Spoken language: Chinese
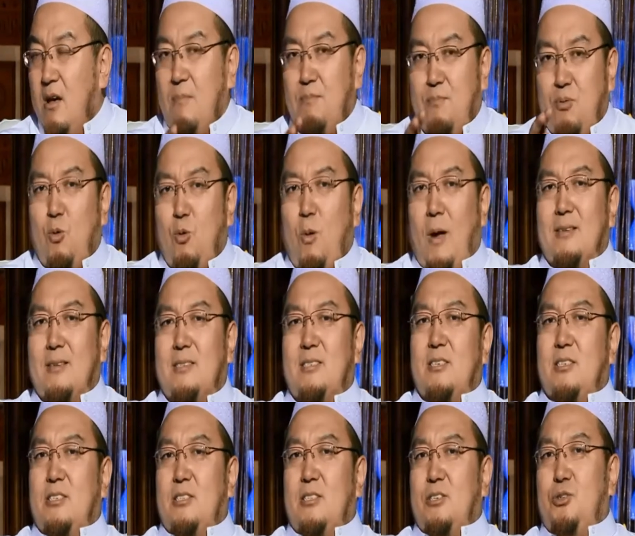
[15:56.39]
不管自
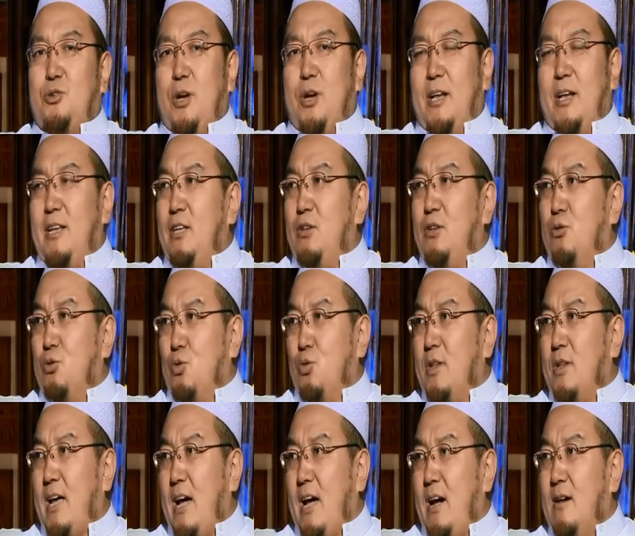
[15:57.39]
己的权力有多
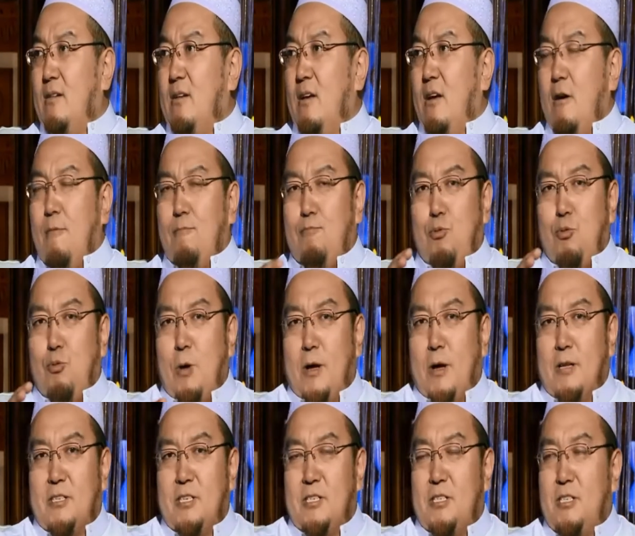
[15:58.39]
大，不管
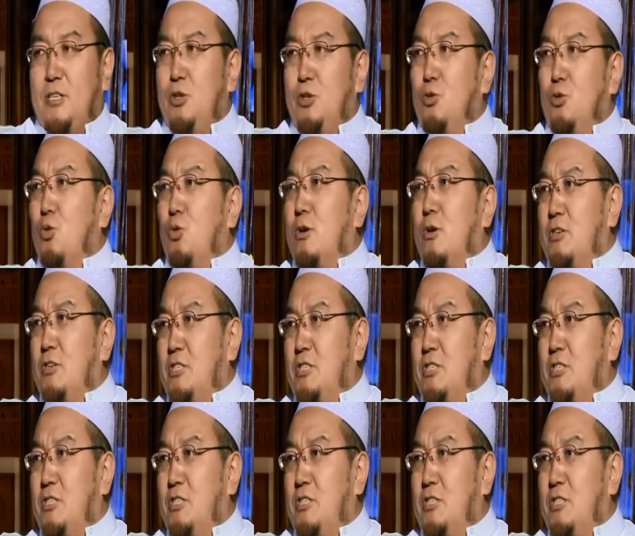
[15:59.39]
自己的有多少